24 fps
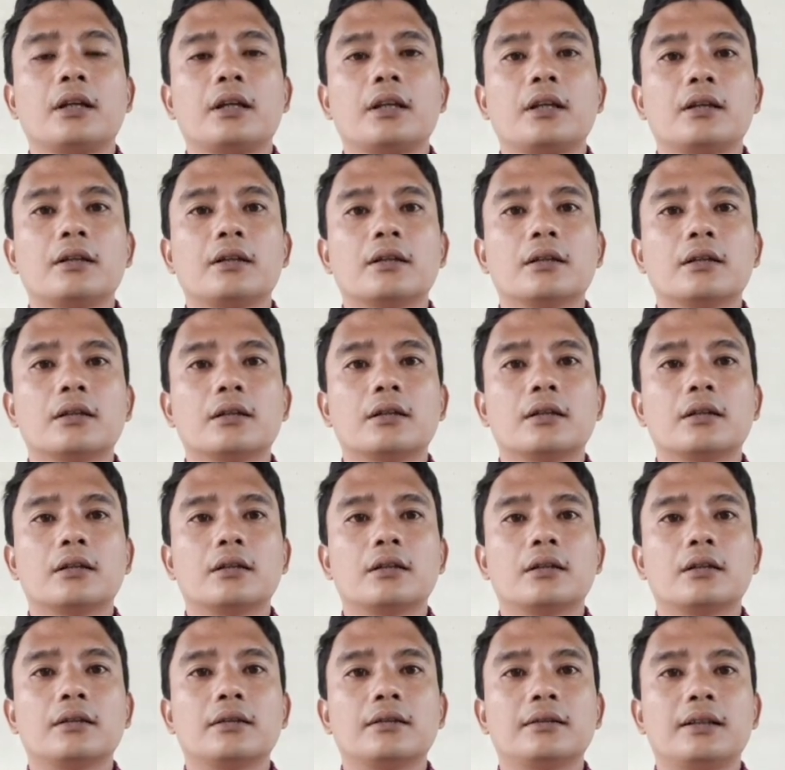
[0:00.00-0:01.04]

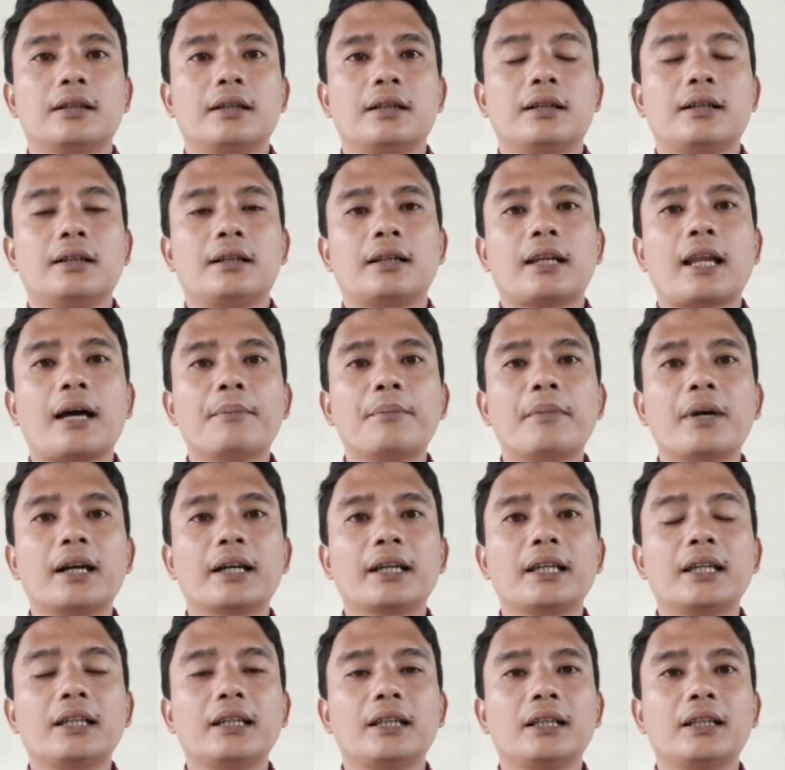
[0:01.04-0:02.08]
Oh, Lambang
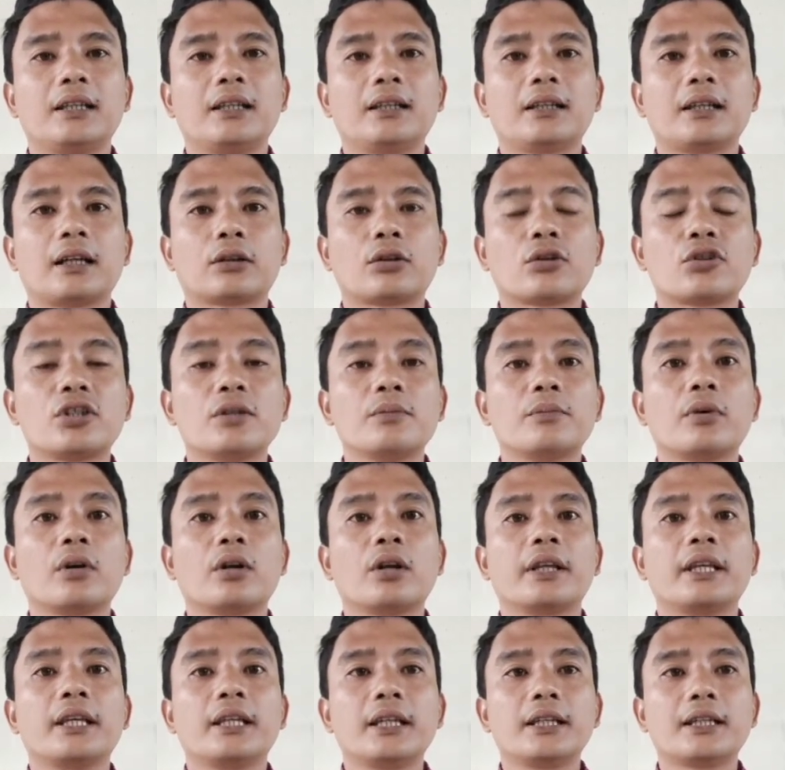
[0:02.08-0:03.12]
ini atau simbol
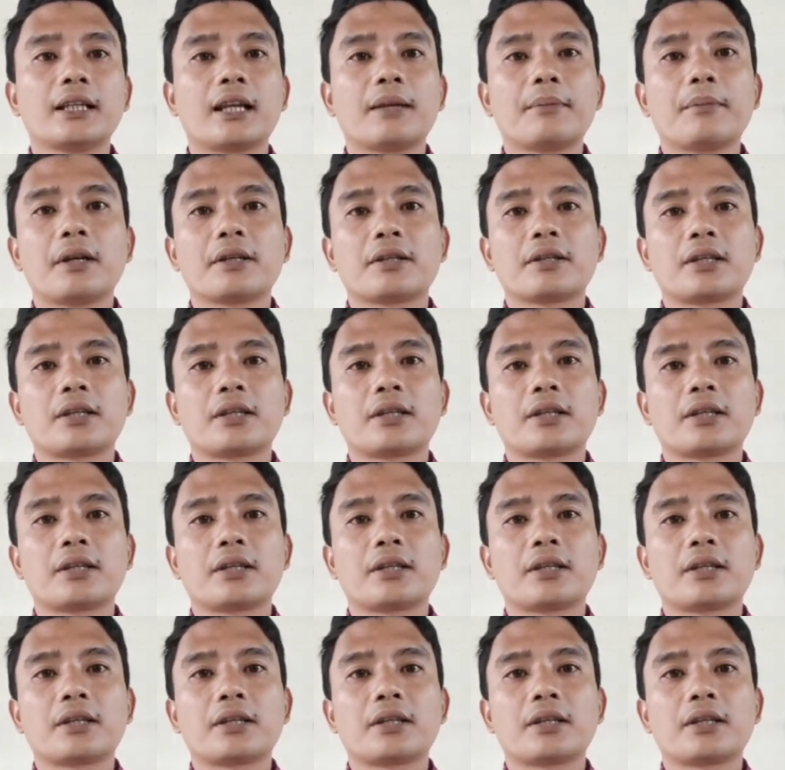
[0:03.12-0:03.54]
ini dalam bahasa